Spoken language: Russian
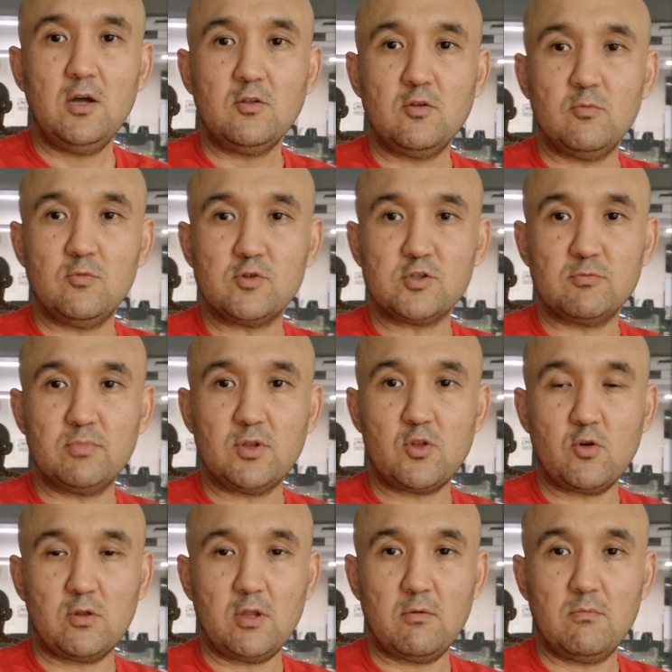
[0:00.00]
то, может быть,
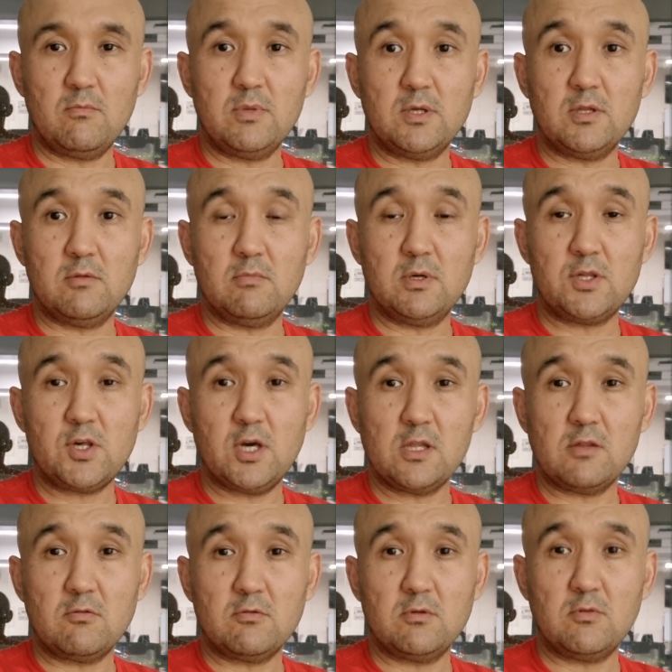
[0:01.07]
что-то было бы сейчас.
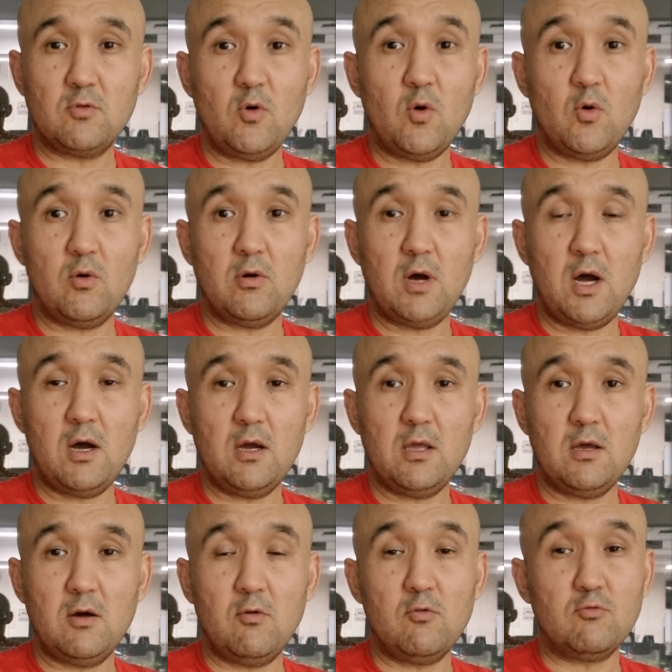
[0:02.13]
Но
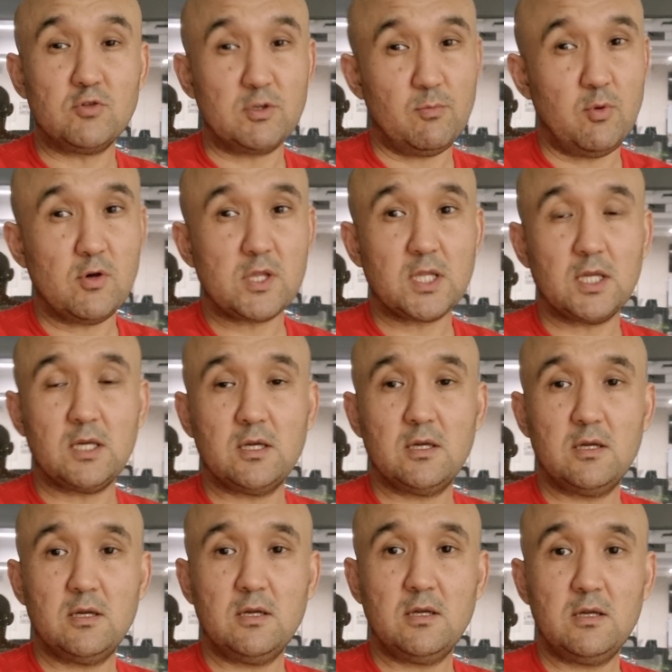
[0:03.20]
уже поздно.
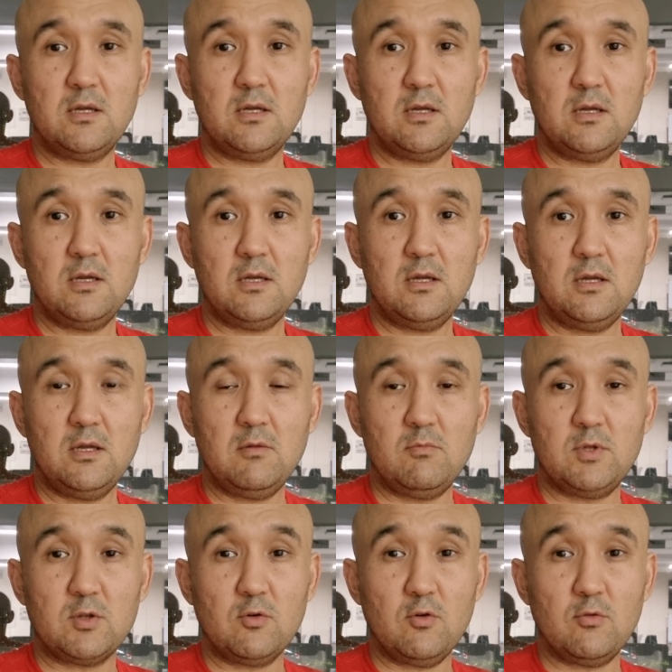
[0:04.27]

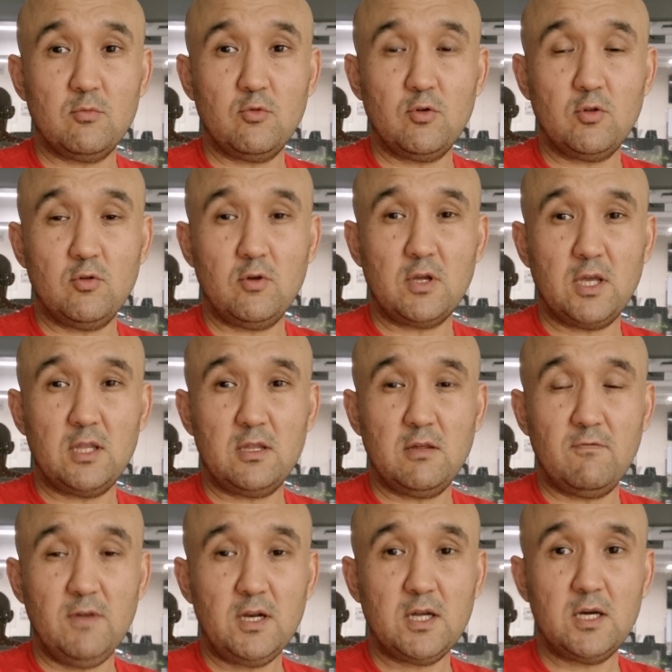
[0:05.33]
Биткоин будет только идти
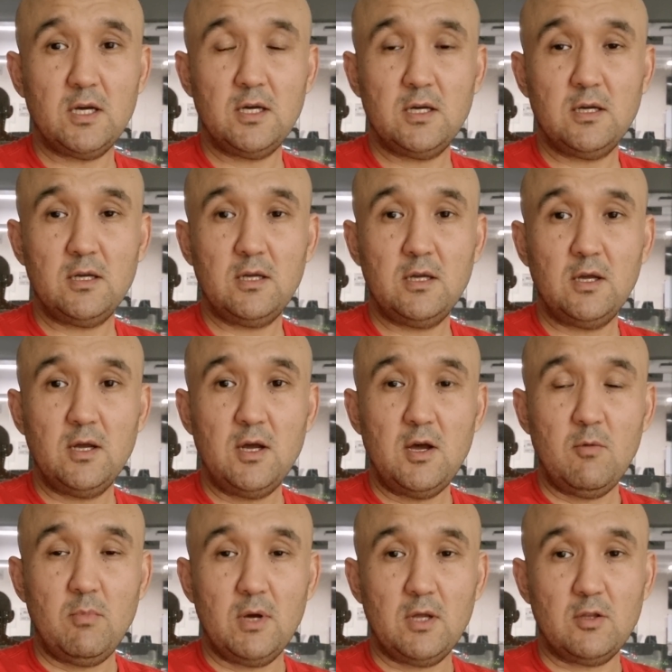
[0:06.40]
вверх.
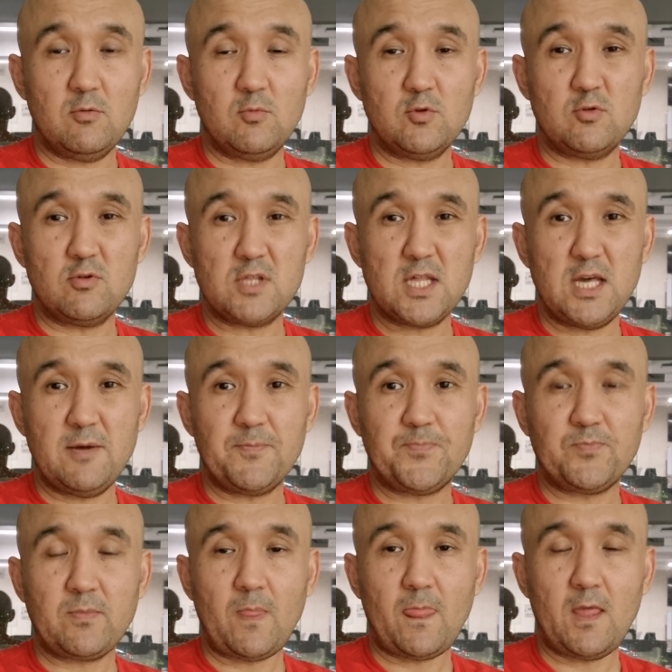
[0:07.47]
Поэтому, друзья,
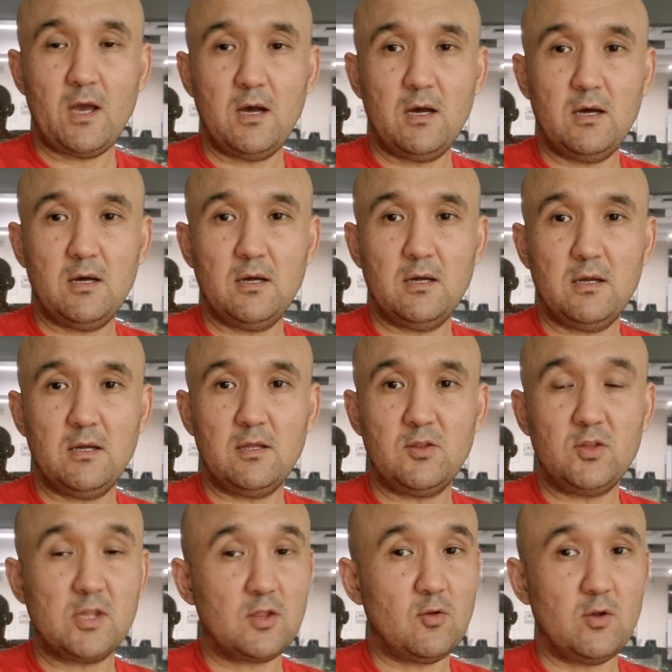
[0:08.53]
а,
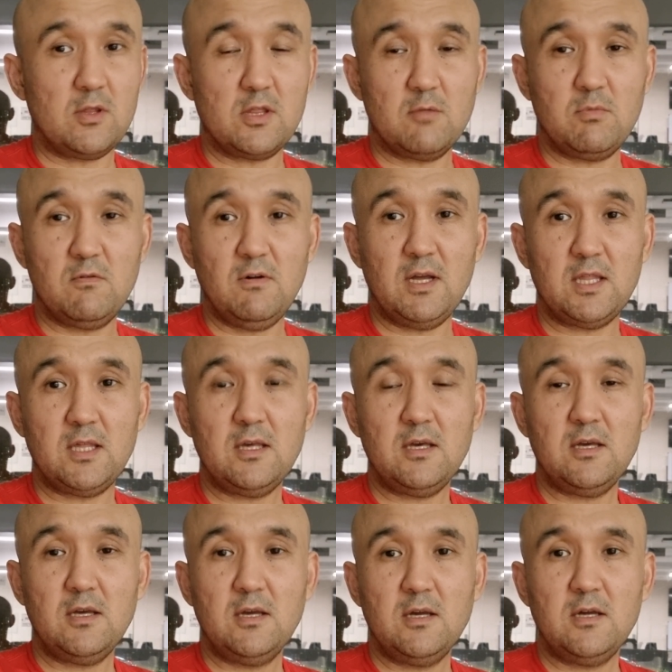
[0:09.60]
не стоит забывать,
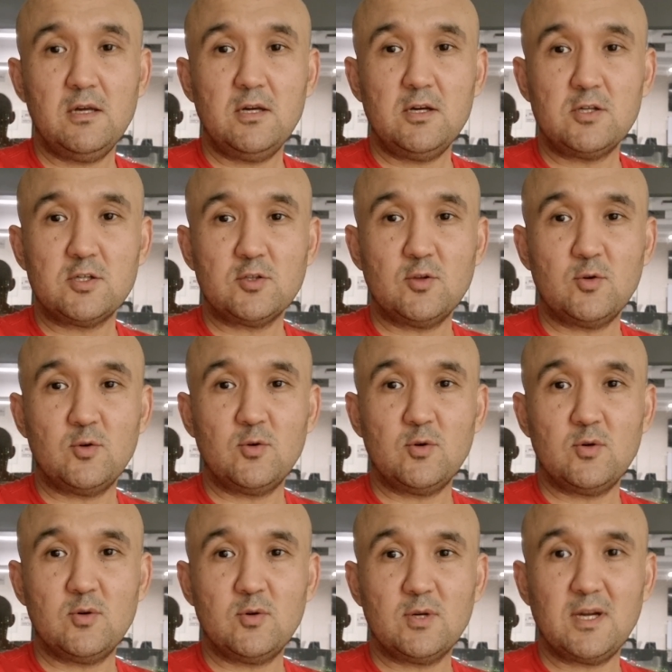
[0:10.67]

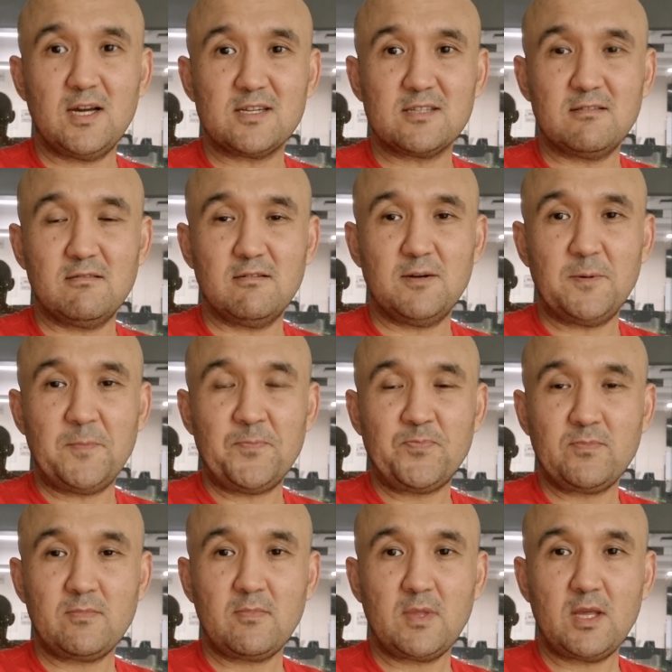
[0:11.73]
что каждого
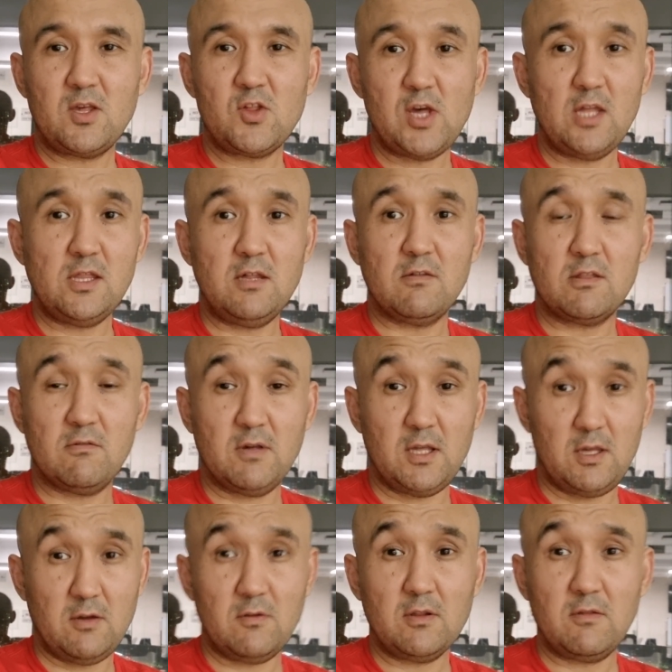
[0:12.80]
счастье
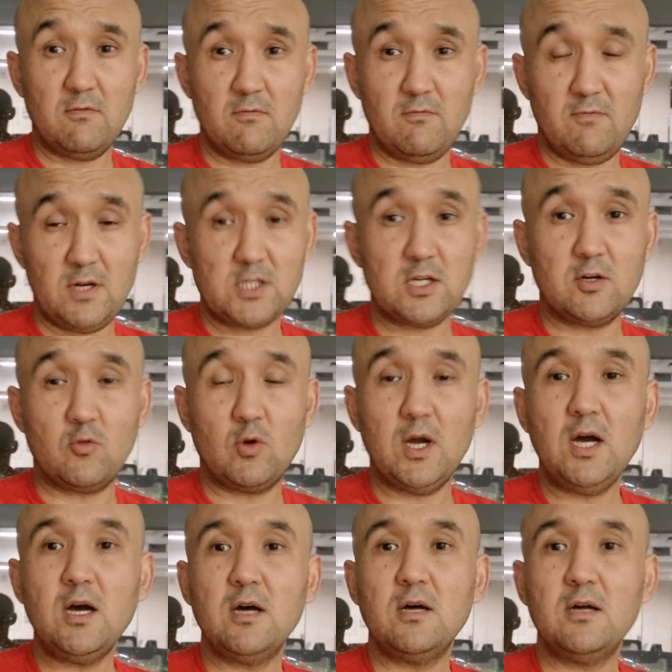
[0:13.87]
своих в ваших
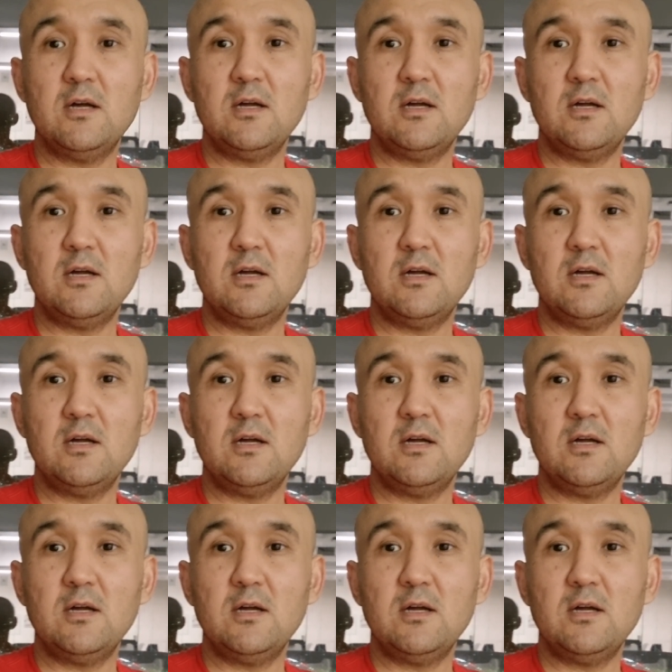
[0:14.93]
руках,